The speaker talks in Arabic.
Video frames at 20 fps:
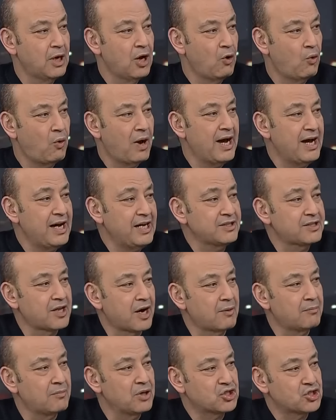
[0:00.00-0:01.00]
وهيحضر
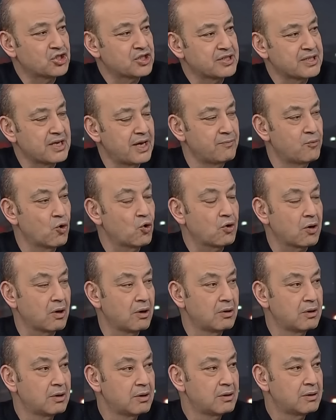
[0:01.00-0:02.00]
الماتش ازاي بكره
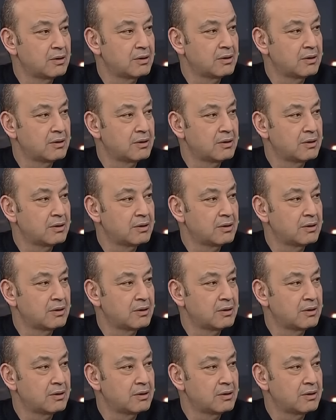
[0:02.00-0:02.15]
لا يعني